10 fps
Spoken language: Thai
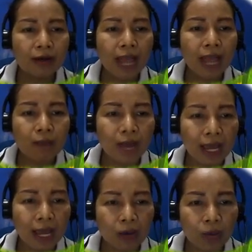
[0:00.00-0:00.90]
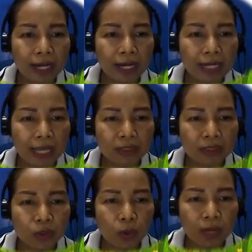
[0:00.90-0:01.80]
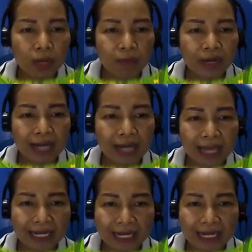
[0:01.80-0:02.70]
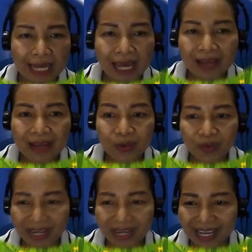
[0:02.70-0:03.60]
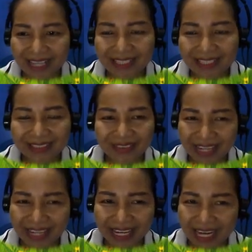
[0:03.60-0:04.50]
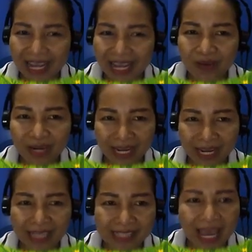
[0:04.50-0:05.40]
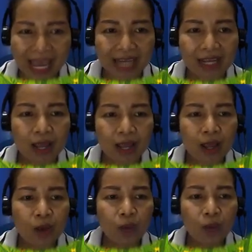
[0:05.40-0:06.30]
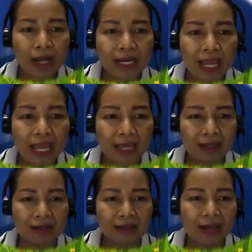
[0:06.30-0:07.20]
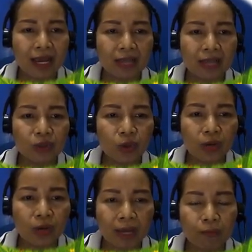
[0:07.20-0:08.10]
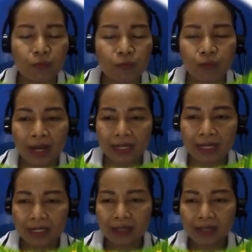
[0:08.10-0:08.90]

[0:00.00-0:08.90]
เขาถามว่าวันเด็กตรงกับวันใดเด็กๆคะวันเด็กวันเด็กนะคะวันเด็กแห่งชาติ วันเด็กนะคะตรงกับวัน